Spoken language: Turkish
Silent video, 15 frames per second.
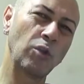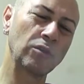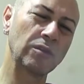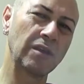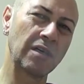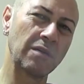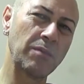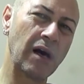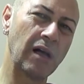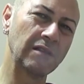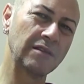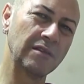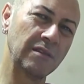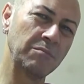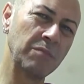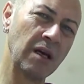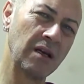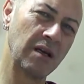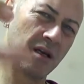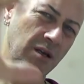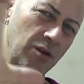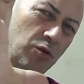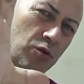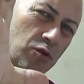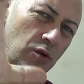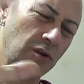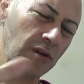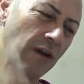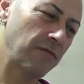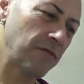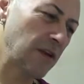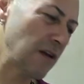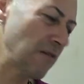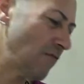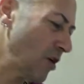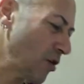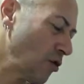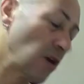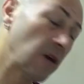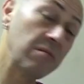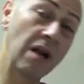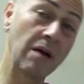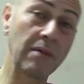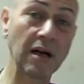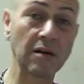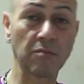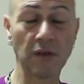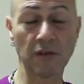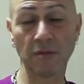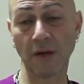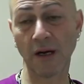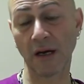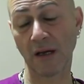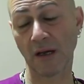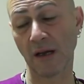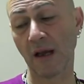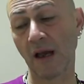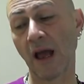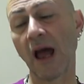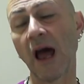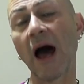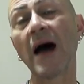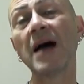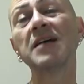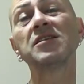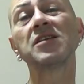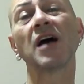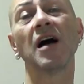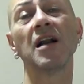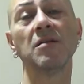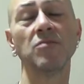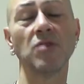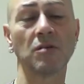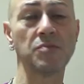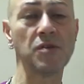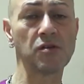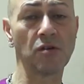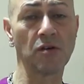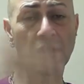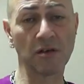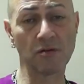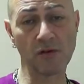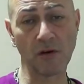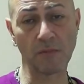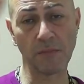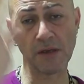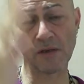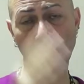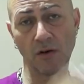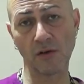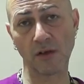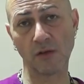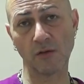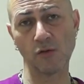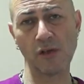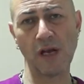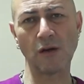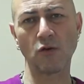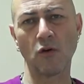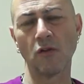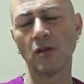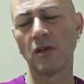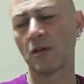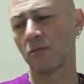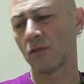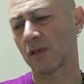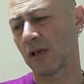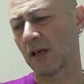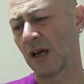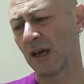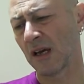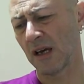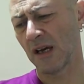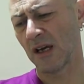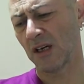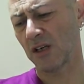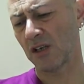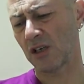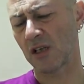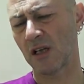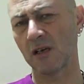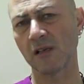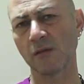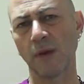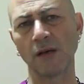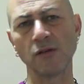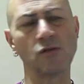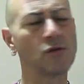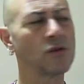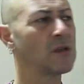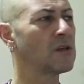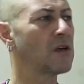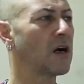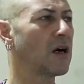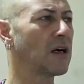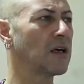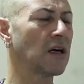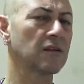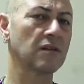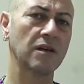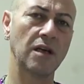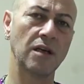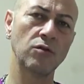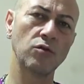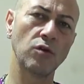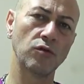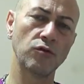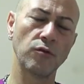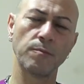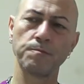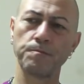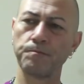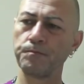notlarımı aldığım küçük defterim var ona bile bakmadım ha. Ay hiç halim yok. Bir sonraki sohbete oradaki güzel konularımızı işleriz. Ben çünkü daha hayata yeni döndüm.